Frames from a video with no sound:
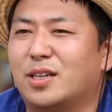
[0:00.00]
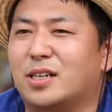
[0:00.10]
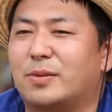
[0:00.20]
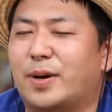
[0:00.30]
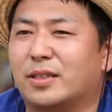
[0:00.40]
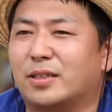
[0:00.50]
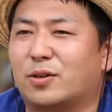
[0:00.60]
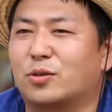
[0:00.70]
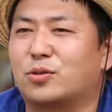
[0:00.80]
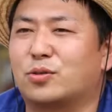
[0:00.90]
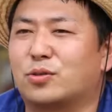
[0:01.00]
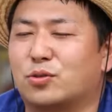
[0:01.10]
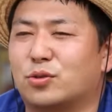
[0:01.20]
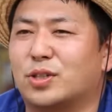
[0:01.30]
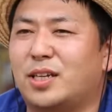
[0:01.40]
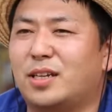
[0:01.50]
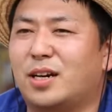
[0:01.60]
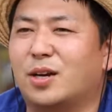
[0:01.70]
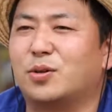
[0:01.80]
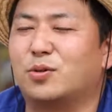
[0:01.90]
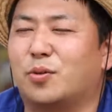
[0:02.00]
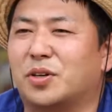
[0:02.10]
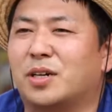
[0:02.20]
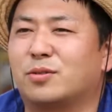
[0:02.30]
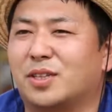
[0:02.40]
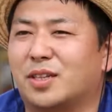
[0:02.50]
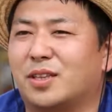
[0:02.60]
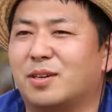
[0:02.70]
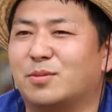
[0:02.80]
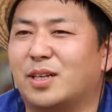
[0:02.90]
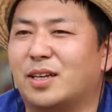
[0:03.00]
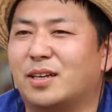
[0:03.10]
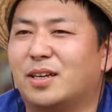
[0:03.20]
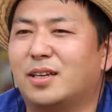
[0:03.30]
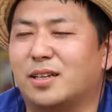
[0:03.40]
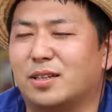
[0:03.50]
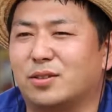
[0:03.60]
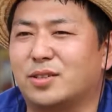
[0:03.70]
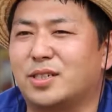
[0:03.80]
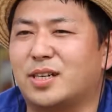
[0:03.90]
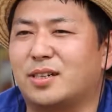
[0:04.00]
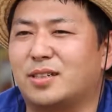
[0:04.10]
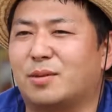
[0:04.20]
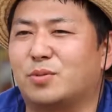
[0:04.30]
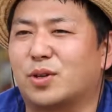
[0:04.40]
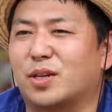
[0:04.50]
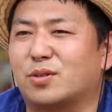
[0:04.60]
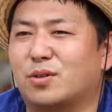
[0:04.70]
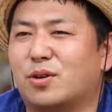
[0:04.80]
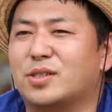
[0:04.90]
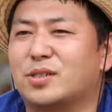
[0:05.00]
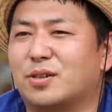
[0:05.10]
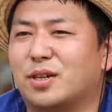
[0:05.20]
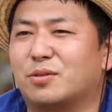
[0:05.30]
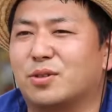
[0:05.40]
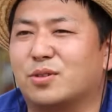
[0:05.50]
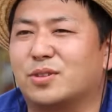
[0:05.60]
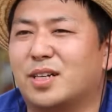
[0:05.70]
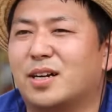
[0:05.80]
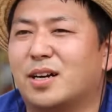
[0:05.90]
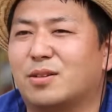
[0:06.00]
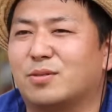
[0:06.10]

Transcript: 일반 건축주들이 한옥을 원하고 있기 때문에 이런 시장은 앞으로 계속 커질 거라고 저는 생각하고